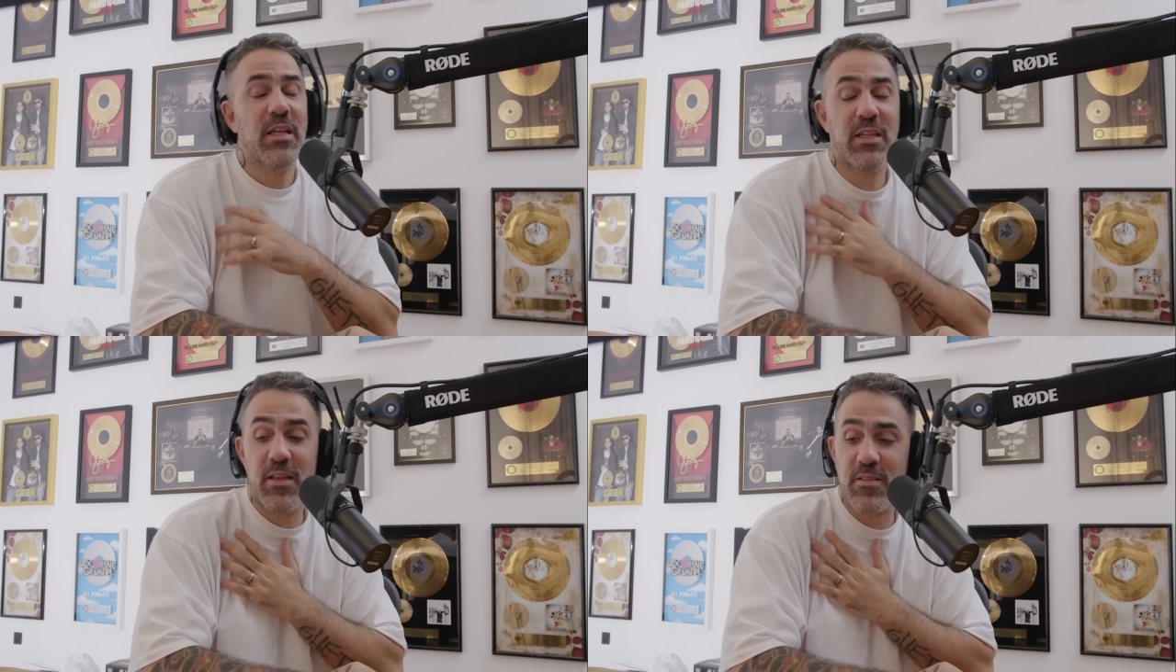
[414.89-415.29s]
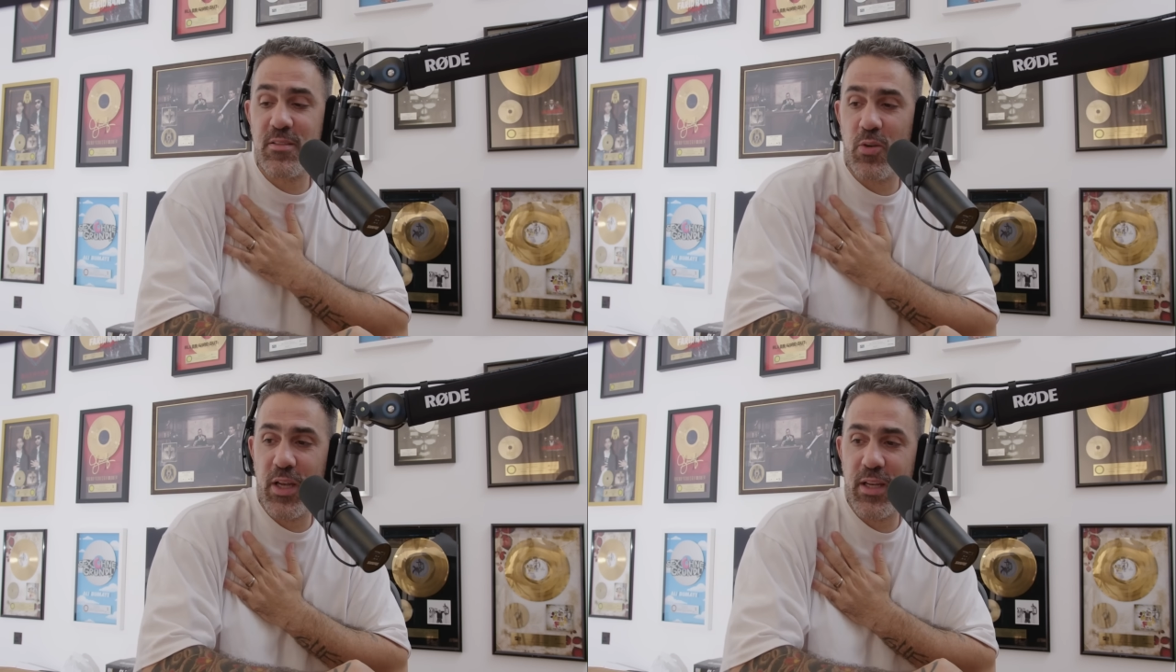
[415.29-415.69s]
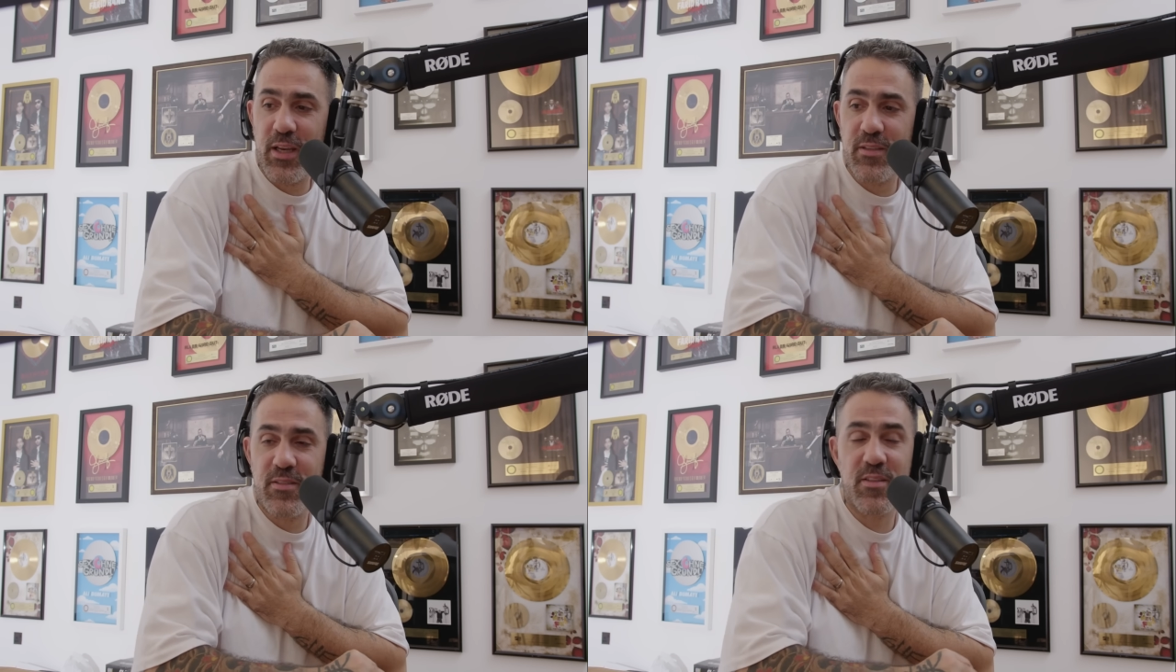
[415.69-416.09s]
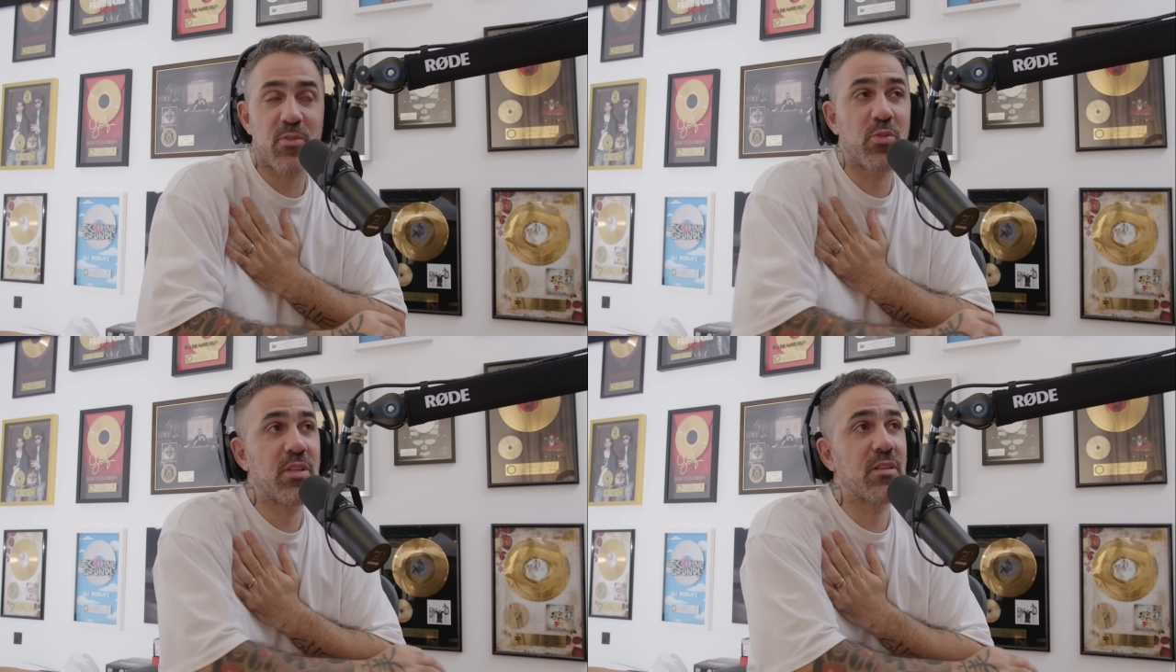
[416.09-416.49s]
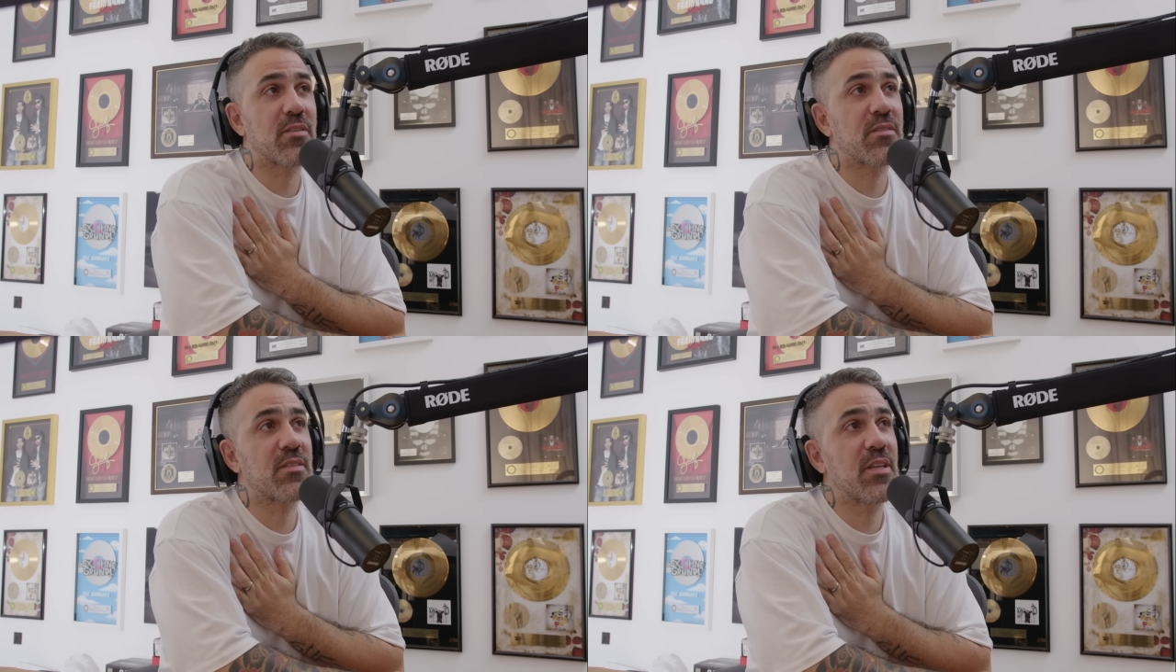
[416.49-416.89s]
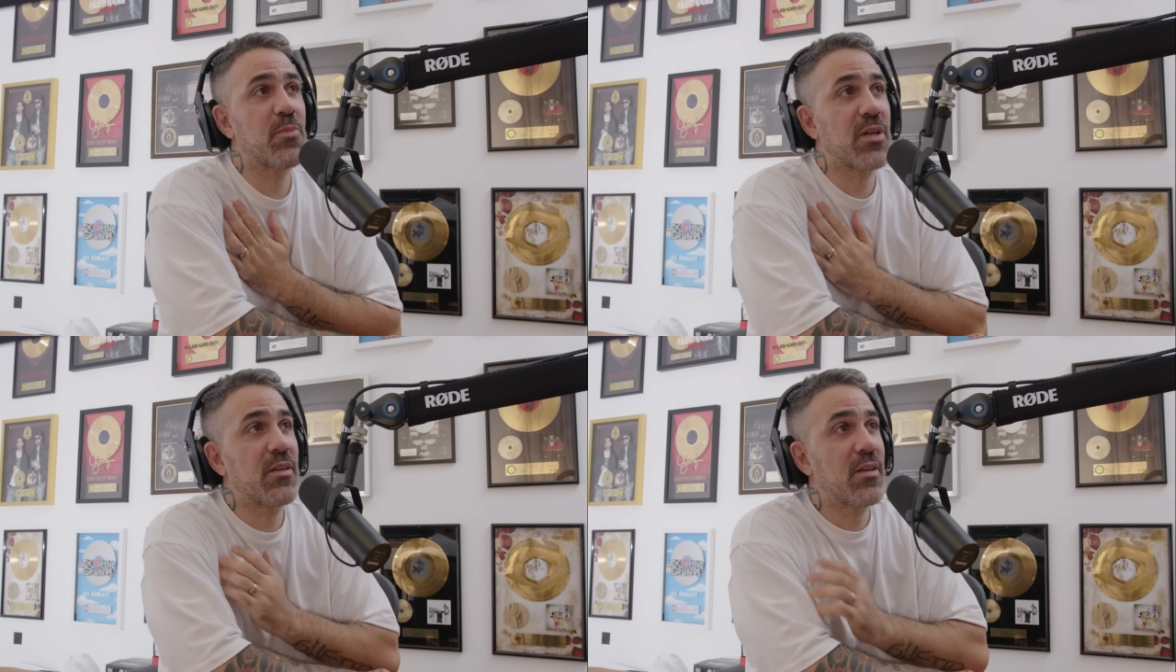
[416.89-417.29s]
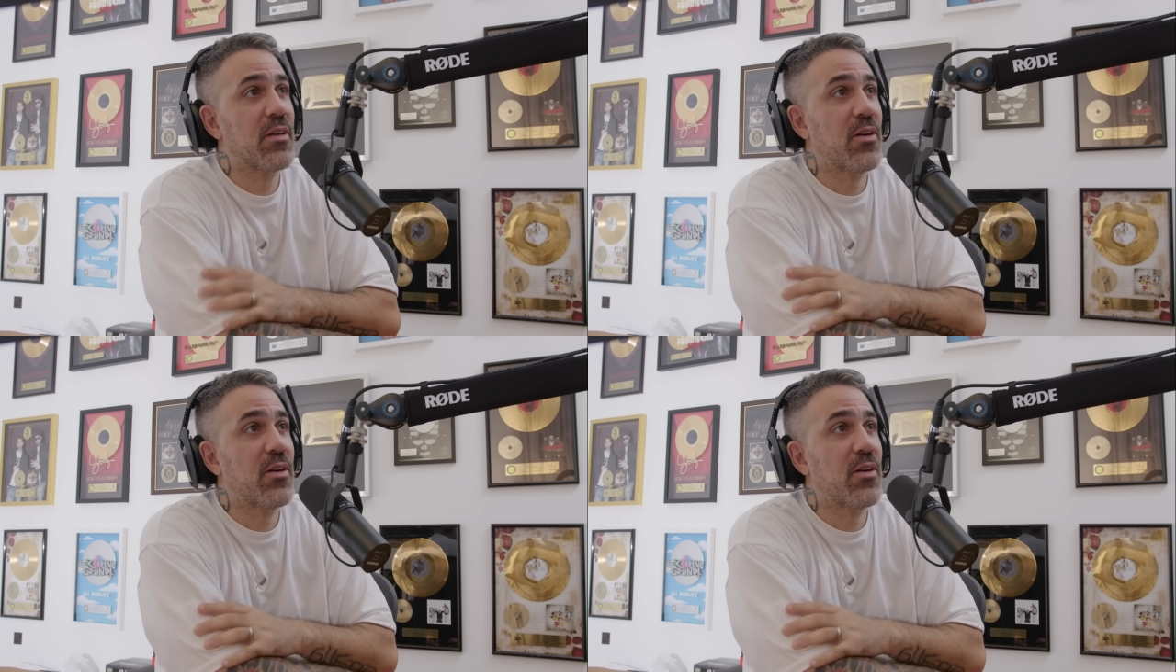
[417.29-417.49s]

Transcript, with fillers: Das ist auch ein heiß diskutiertes Thema,